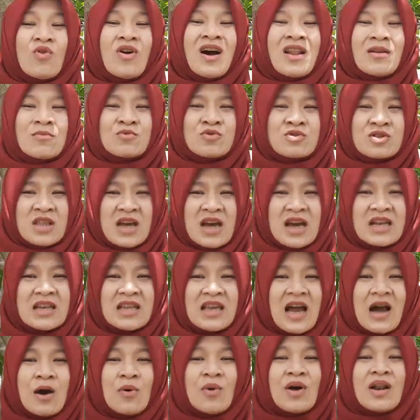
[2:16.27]
mual muntah
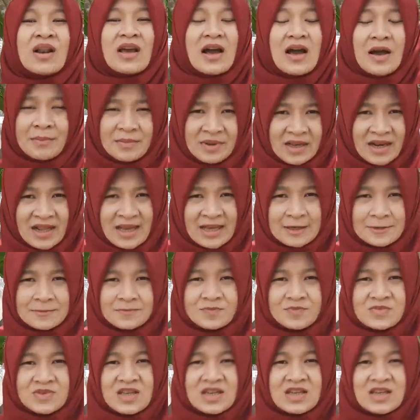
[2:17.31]
di awal kehamilan
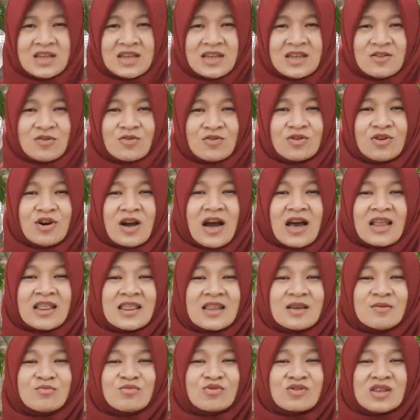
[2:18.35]
jadi itu
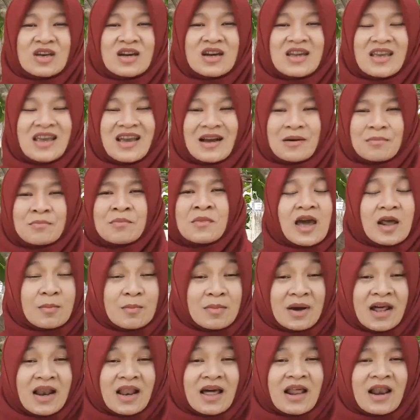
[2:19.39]
anti muntah yang
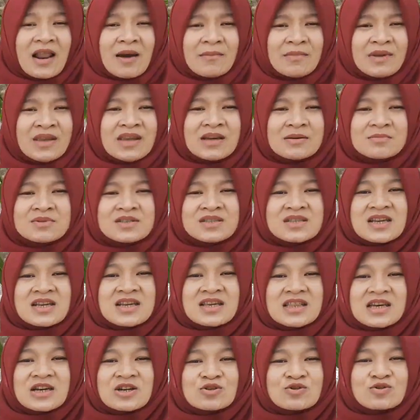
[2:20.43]
herbal alami yang bisa
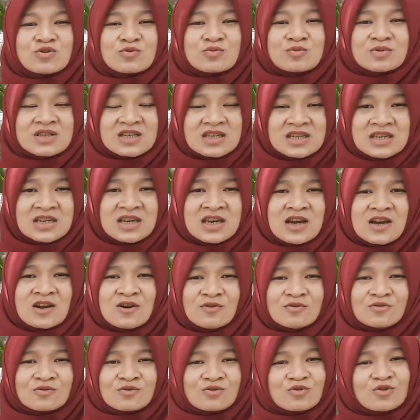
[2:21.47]
kita konsumsi
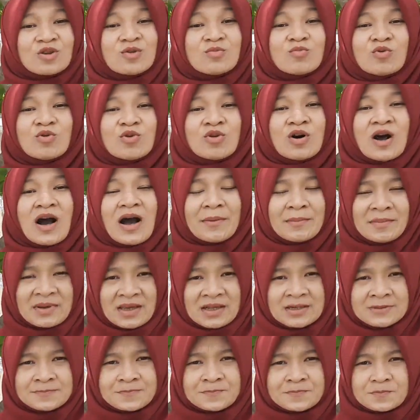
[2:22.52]
untuk ibu
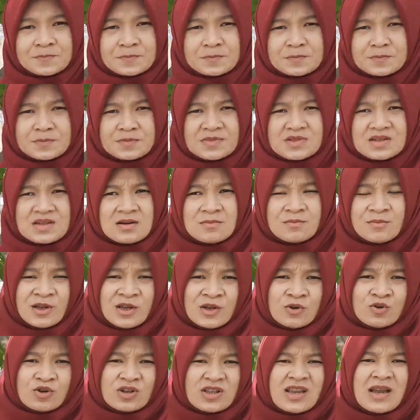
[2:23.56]
hamil
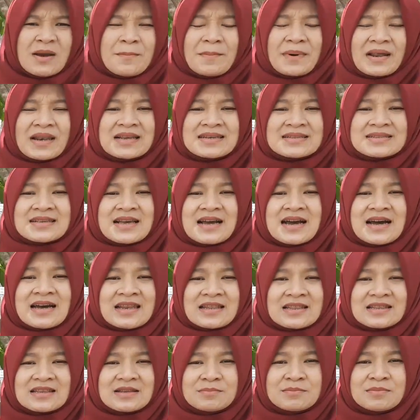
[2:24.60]
berikutnya pada
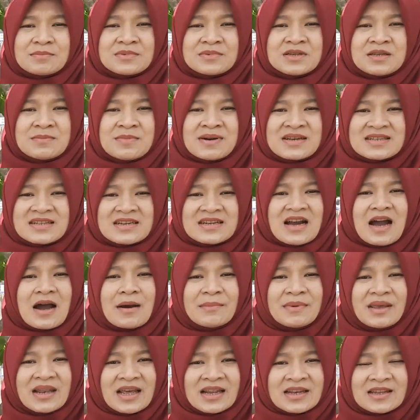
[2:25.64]
saat di masa
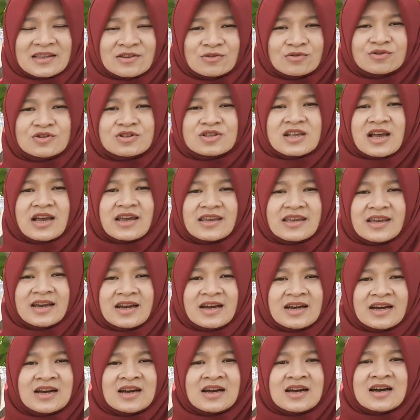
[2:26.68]
kehamilan itu
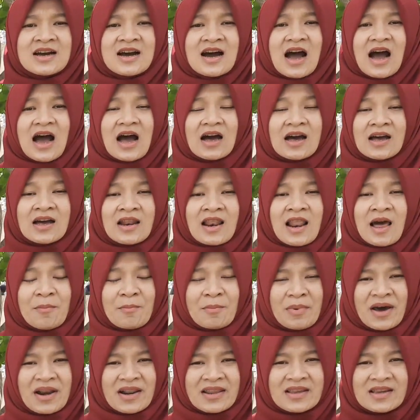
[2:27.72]
saya eh,
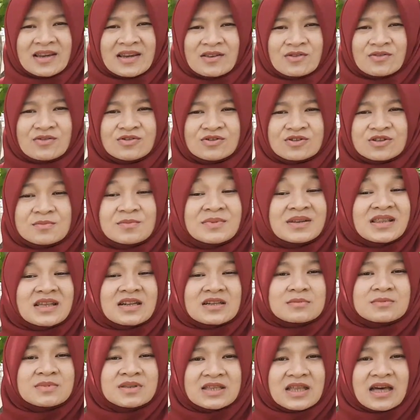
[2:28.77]
laparnya itu
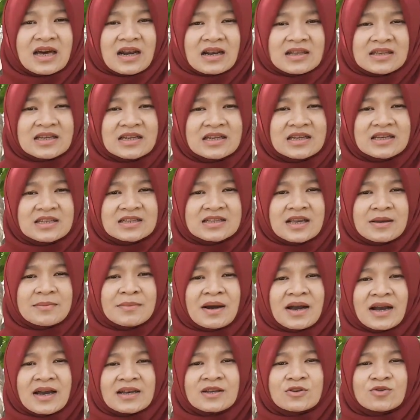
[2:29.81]
sebentar-sebentar jadi saya
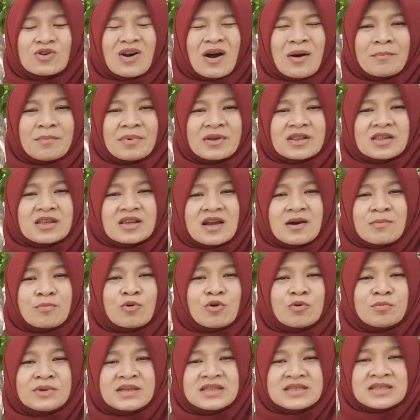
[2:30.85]
makan itu hampir 30
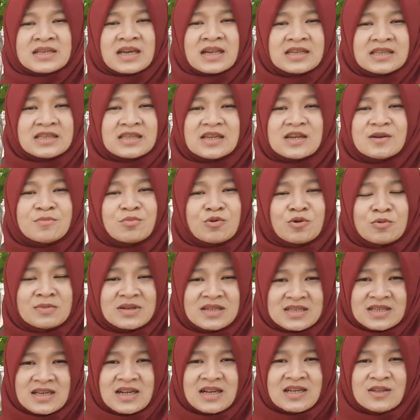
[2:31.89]
menit sekali 30
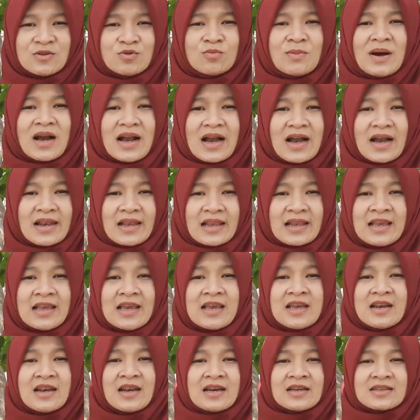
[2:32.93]
menit sekali itu makan
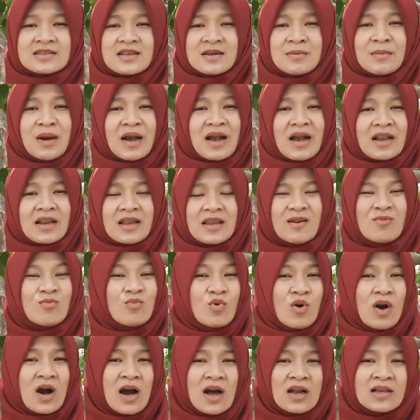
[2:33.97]
Nah, saya makannya
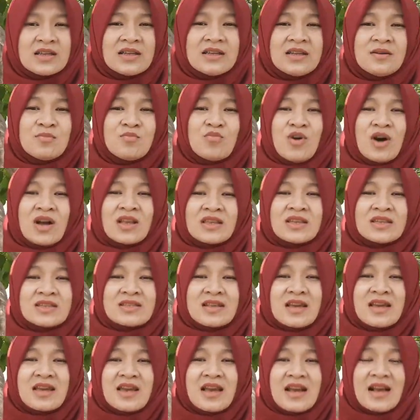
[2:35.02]
buah. Jadi buahnya
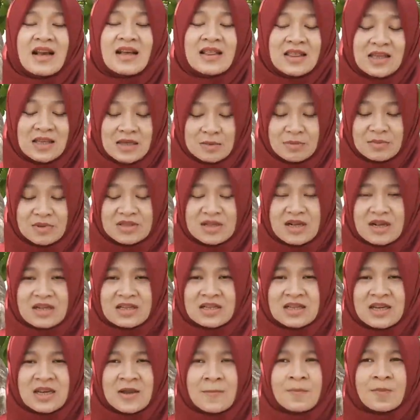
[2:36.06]
saya ganti.
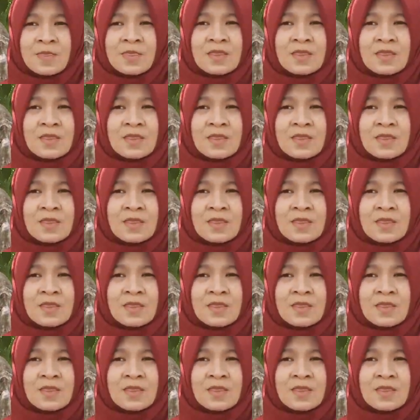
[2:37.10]
Misalnya